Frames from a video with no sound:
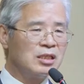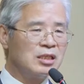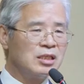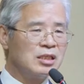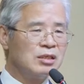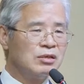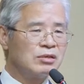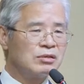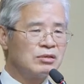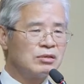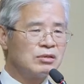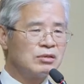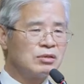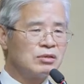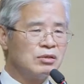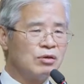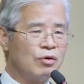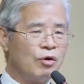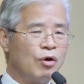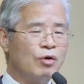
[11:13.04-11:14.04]
이것은
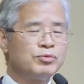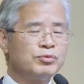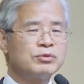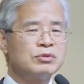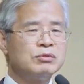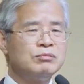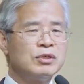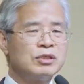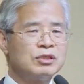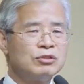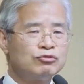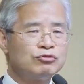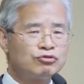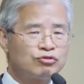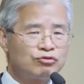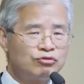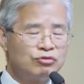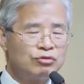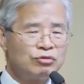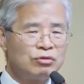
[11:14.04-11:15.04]
없으면
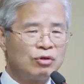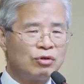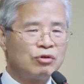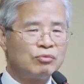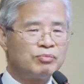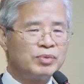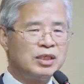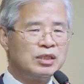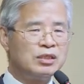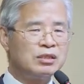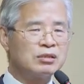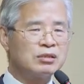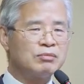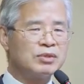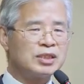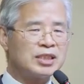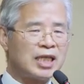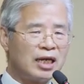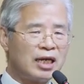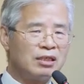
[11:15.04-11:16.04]
죽는 거고 빛이
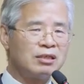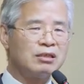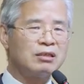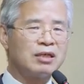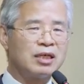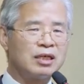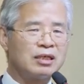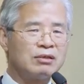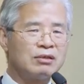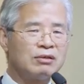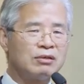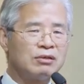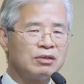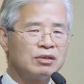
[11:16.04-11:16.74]
있으면 사는 거예요.